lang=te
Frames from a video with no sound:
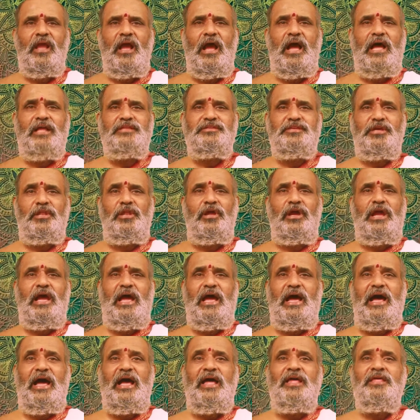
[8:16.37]
ఆ చిలుక
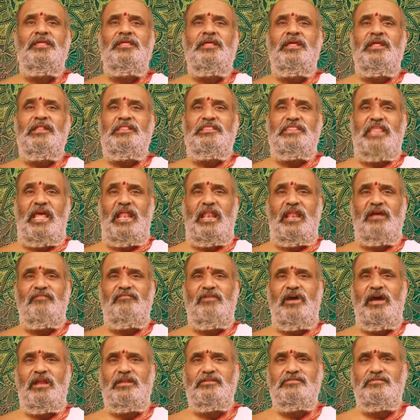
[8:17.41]

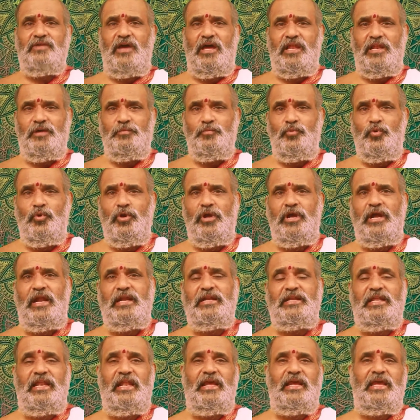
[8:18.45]
తెల్లవారుజాన మూడు
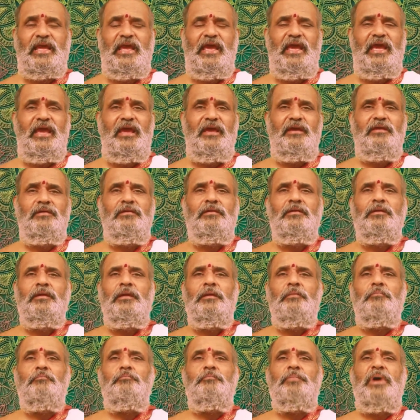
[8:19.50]
గంటలకే
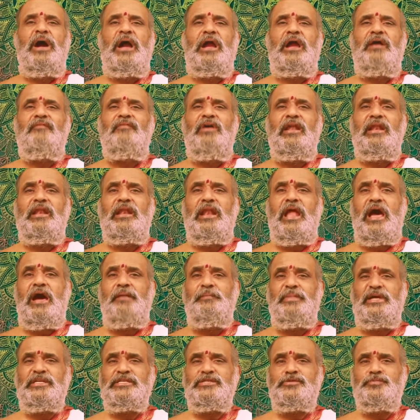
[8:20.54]

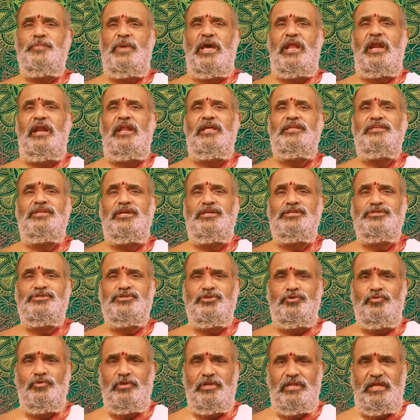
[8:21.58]
భగవన్నామ స్మరణ
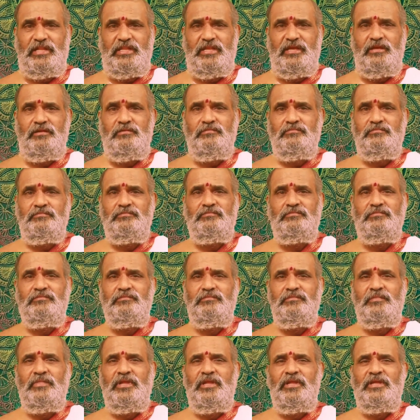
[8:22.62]
చేస్తూ ఉన్నది
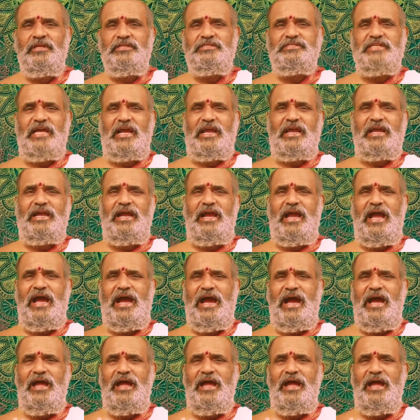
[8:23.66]
చక్కగా